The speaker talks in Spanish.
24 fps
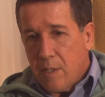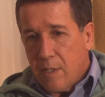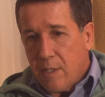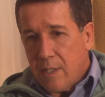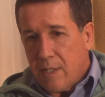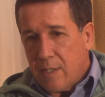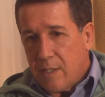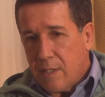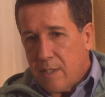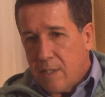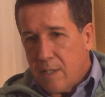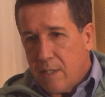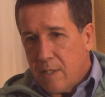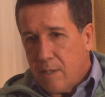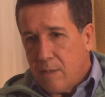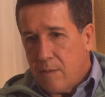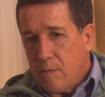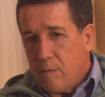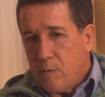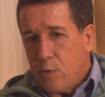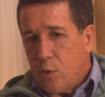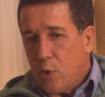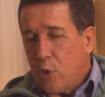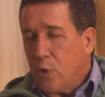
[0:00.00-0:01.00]
Este,
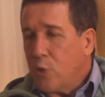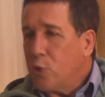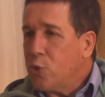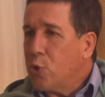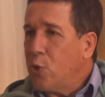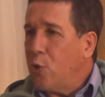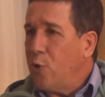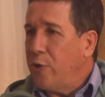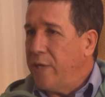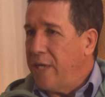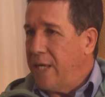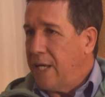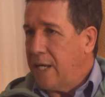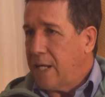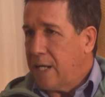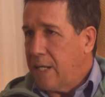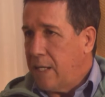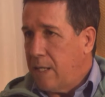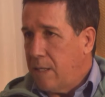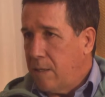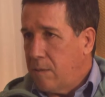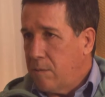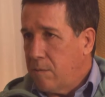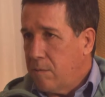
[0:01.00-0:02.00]
yo no soy de
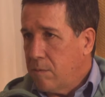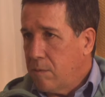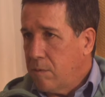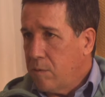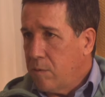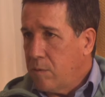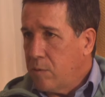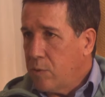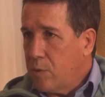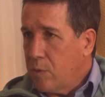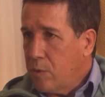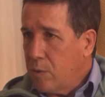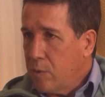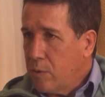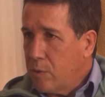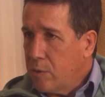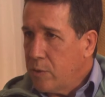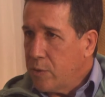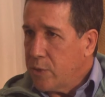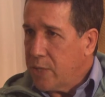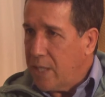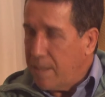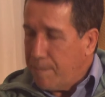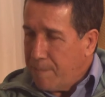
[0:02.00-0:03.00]
acá,
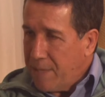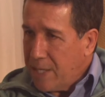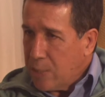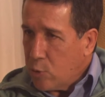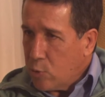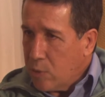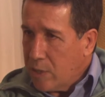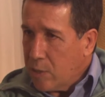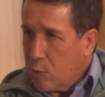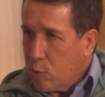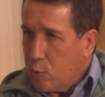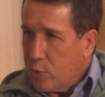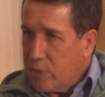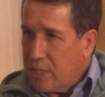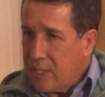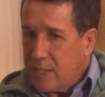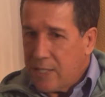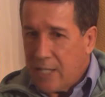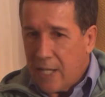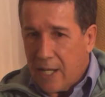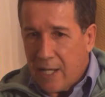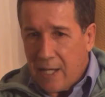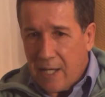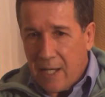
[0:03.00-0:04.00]
yo respeto el
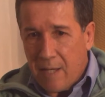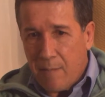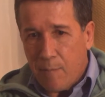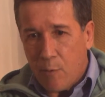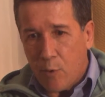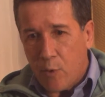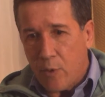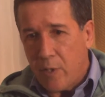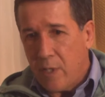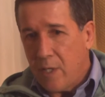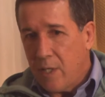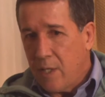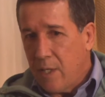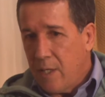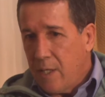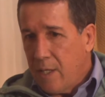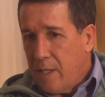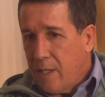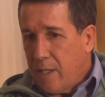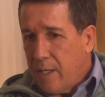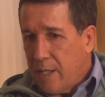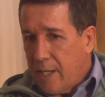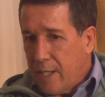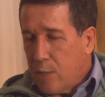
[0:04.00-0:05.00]
justicialismo,
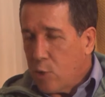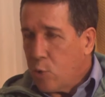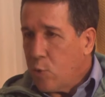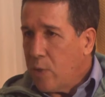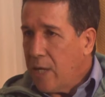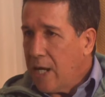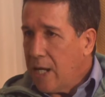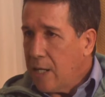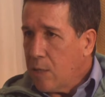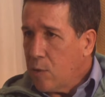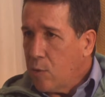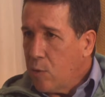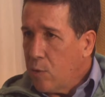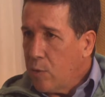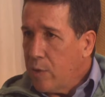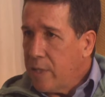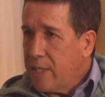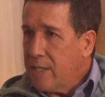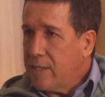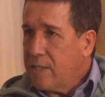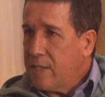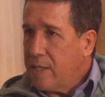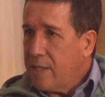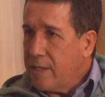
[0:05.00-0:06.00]
esto es algo
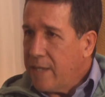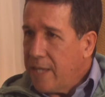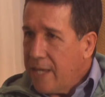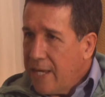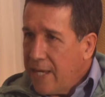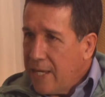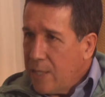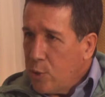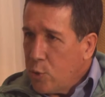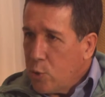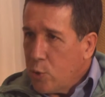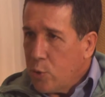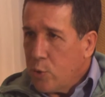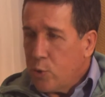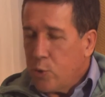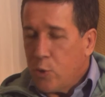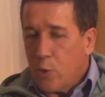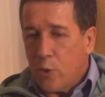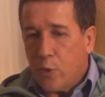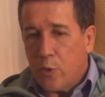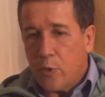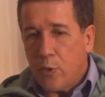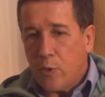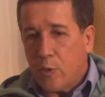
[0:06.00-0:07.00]
este, de ellos,
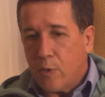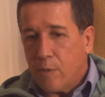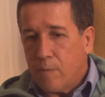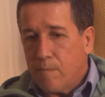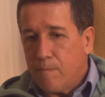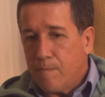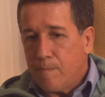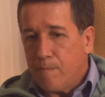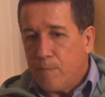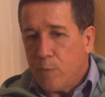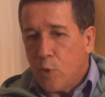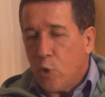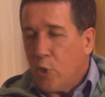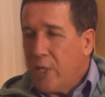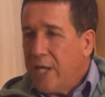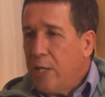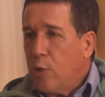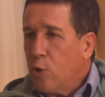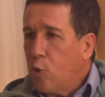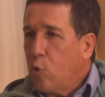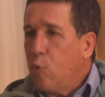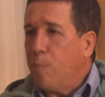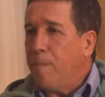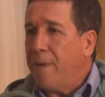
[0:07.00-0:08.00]
yo no, no,
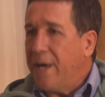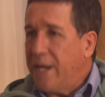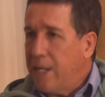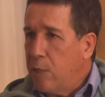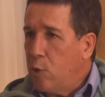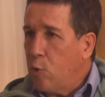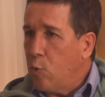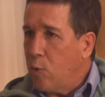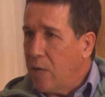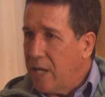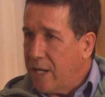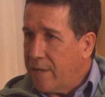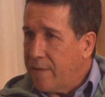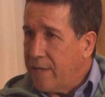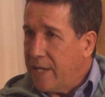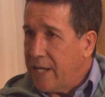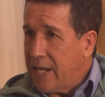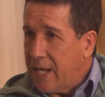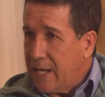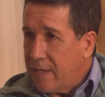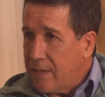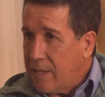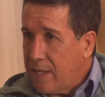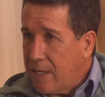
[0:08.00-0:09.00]
quiero ocupar el lugar de
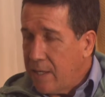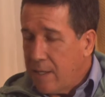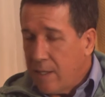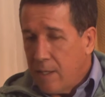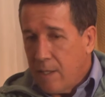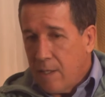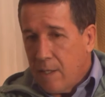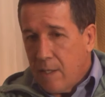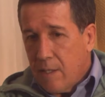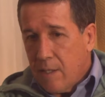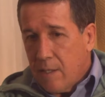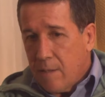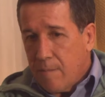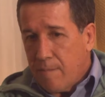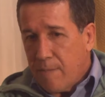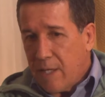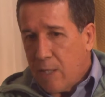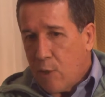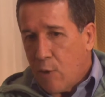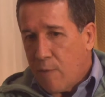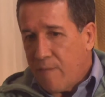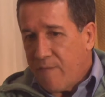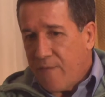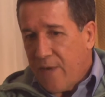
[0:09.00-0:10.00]
nadie, mi
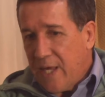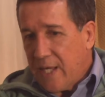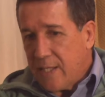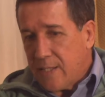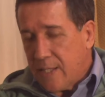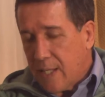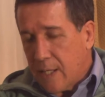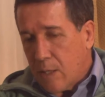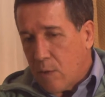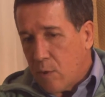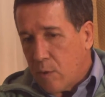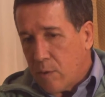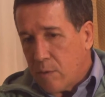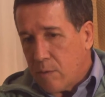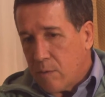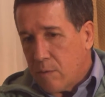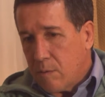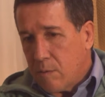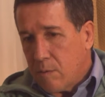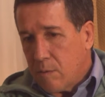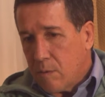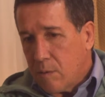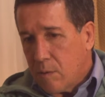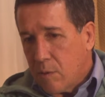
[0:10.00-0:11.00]
confianza
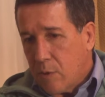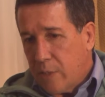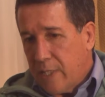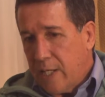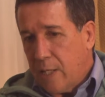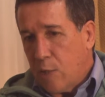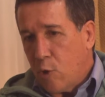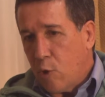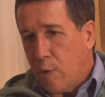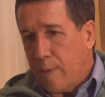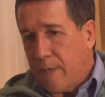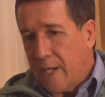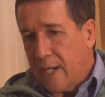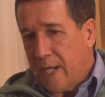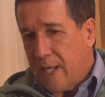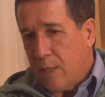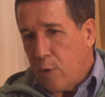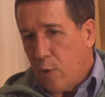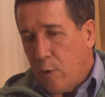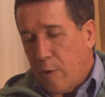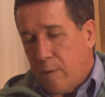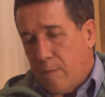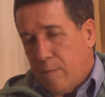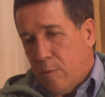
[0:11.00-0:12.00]
con, el
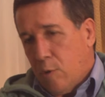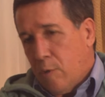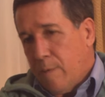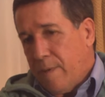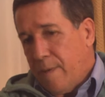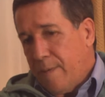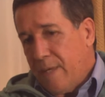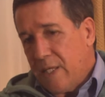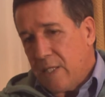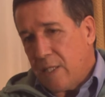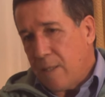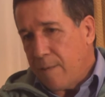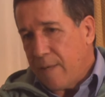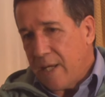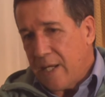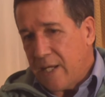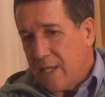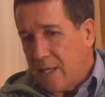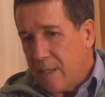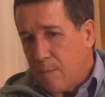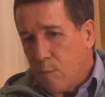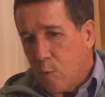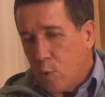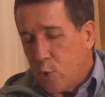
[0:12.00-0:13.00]
gobernador obviamente
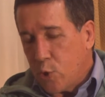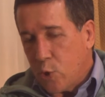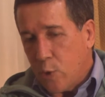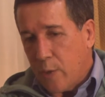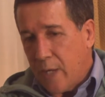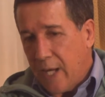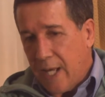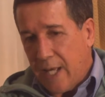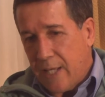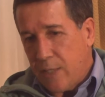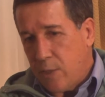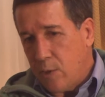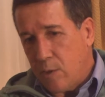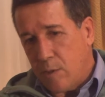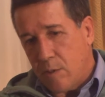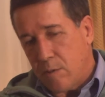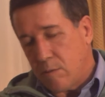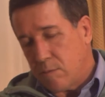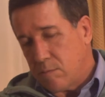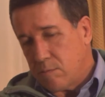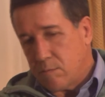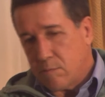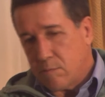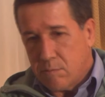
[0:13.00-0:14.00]
viene de muchos
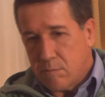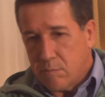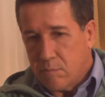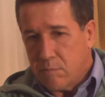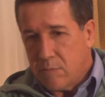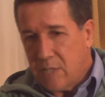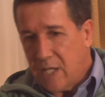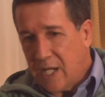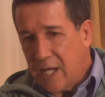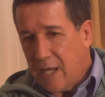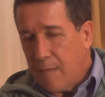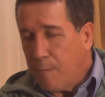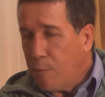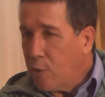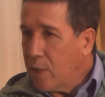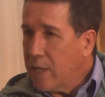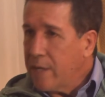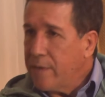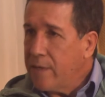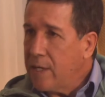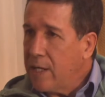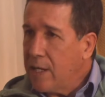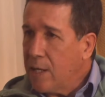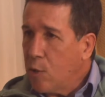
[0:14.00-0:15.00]
años, de la
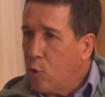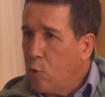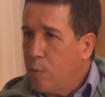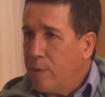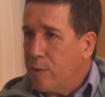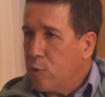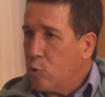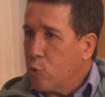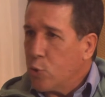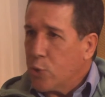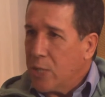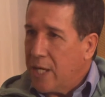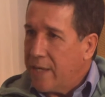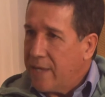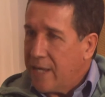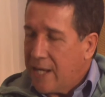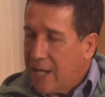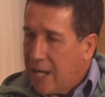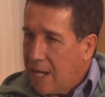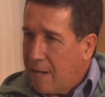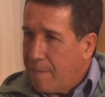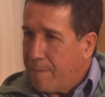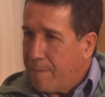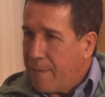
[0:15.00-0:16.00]
época de la juventud
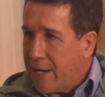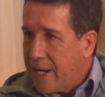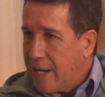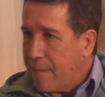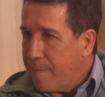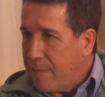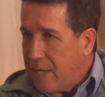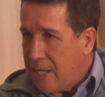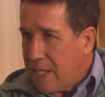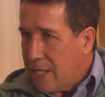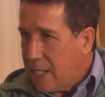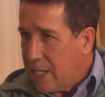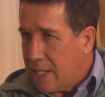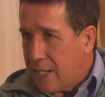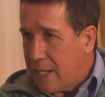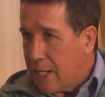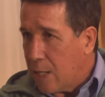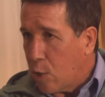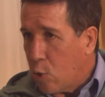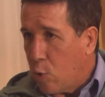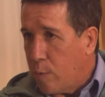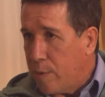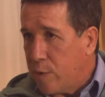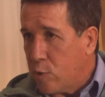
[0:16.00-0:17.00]
radical para mí, él es la
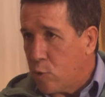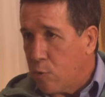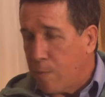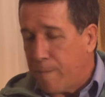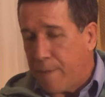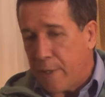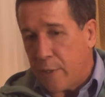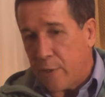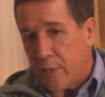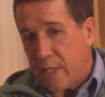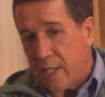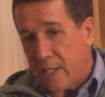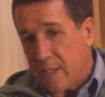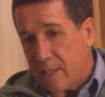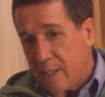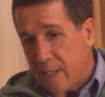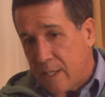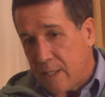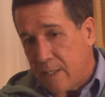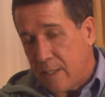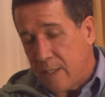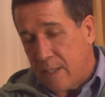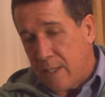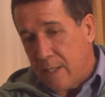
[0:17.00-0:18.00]
juventud
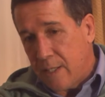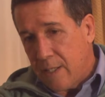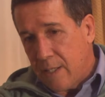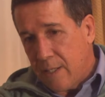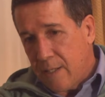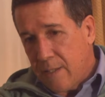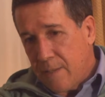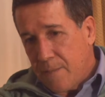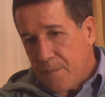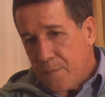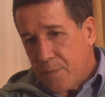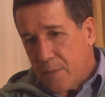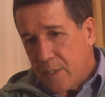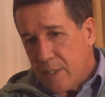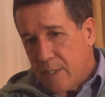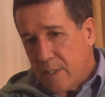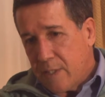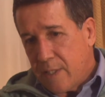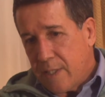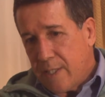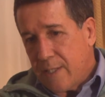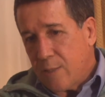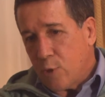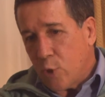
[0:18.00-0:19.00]
peronista,
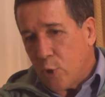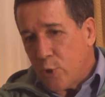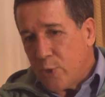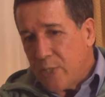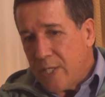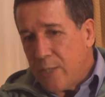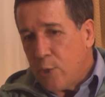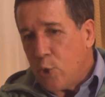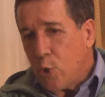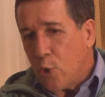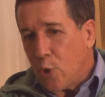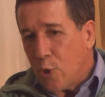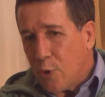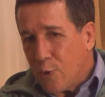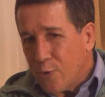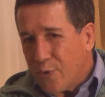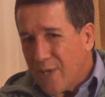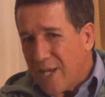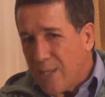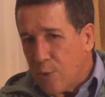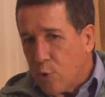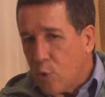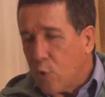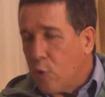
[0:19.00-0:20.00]
este, entonces yo lo
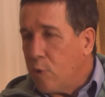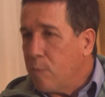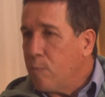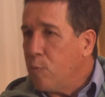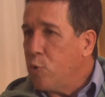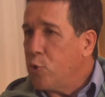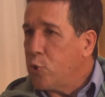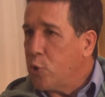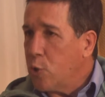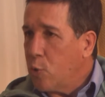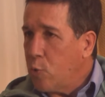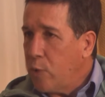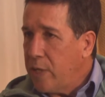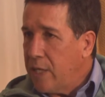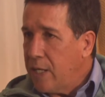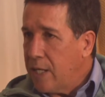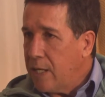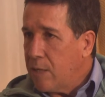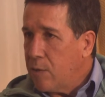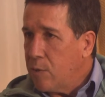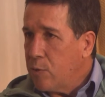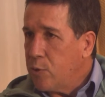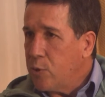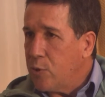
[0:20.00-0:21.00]
trato con mucho
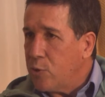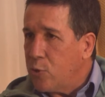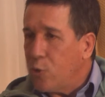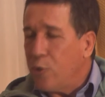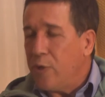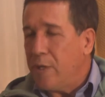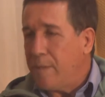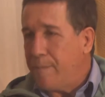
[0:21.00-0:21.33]
cuidado, yo estoy de